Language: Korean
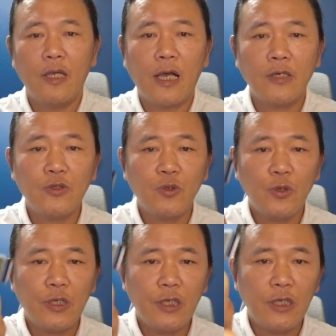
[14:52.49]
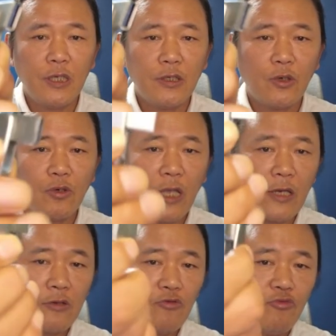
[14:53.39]
양쪽이 서로
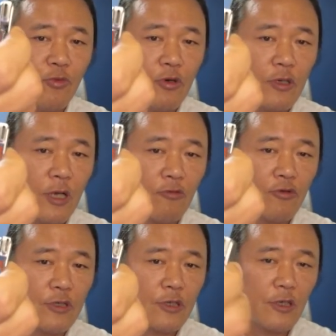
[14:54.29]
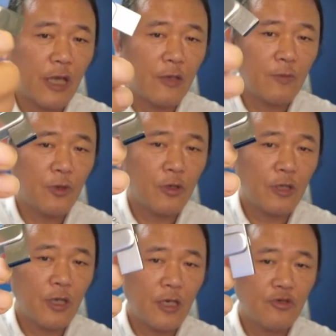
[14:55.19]
다른 구멍을 갖고 있어요 다른
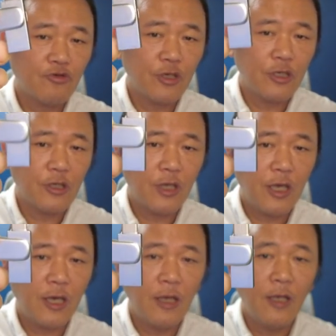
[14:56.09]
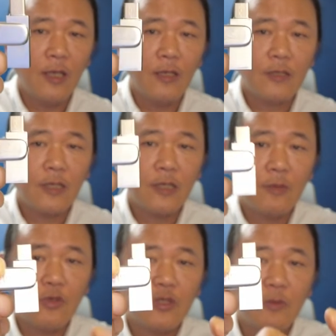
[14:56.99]
형태를 가지고 있는데 자세히
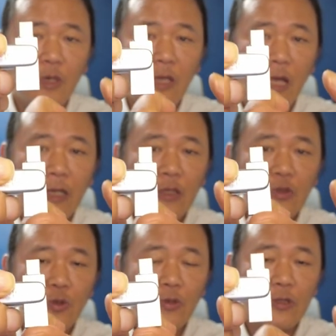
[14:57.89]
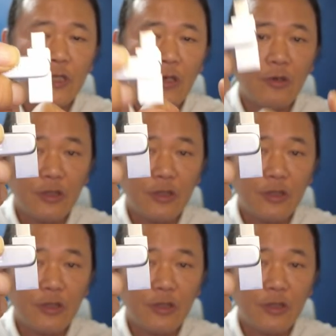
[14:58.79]
보시면 아래쪽은 제 거